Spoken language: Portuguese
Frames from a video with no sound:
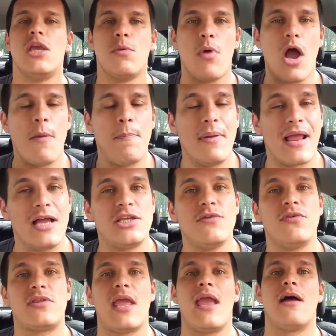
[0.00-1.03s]
Embora o
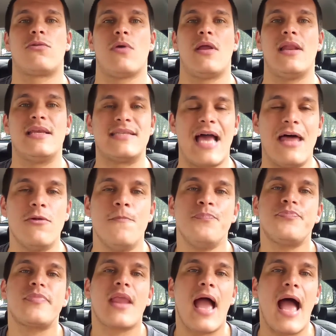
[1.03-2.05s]
aplicativo tenha atualizado,
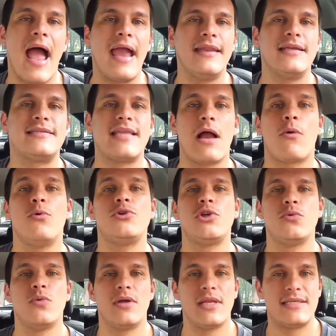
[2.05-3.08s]
ainda está
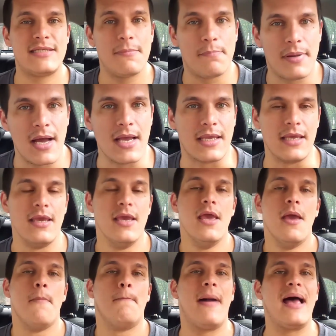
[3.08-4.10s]
continuando esse bug.
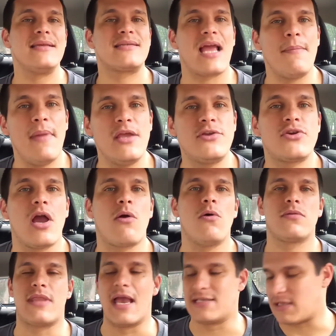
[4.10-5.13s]
Basicamente o que
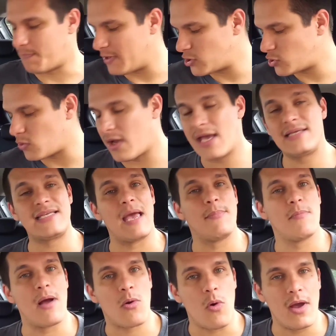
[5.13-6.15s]
acontece? A pessoa recebe
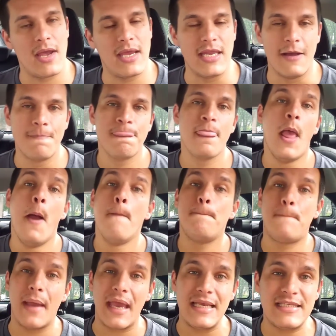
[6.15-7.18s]
uma corrida,
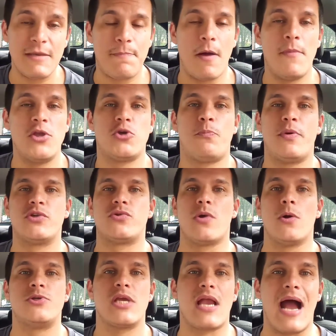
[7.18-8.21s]
principalmente o
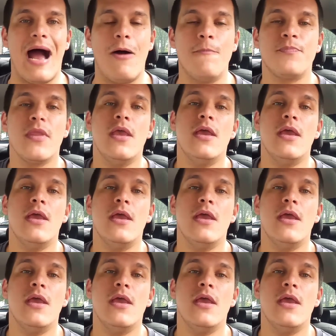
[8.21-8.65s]
pessoal de carro,